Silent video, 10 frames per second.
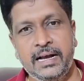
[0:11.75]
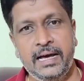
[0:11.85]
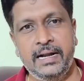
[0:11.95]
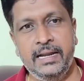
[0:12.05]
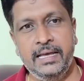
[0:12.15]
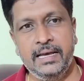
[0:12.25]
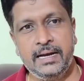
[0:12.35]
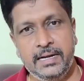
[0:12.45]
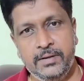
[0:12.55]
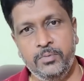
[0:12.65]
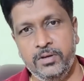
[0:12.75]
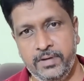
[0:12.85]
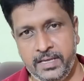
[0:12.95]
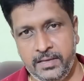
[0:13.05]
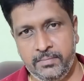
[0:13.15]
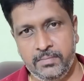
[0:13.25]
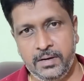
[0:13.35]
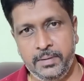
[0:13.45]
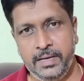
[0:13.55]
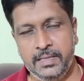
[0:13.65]
கரடியை கட்டிப்பிடி வைத்தியம்
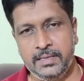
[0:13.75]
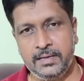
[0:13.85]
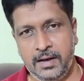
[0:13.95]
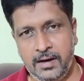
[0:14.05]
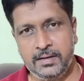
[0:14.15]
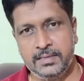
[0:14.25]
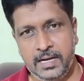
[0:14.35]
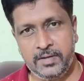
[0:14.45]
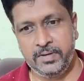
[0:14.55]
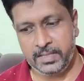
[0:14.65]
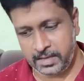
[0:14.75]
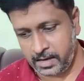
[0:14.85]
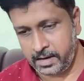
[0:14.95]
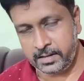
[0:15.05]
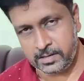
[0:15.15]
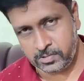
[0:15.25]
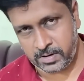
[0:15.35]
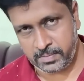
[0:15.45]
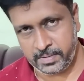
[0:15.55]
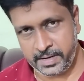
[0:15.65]
அப்படியே அதுக்கு ஆற தழுவி அதுக்கு ஆறுதல்
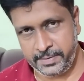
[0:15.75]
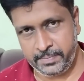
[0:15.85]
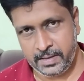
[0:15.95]
சொல்கிற மாதிரி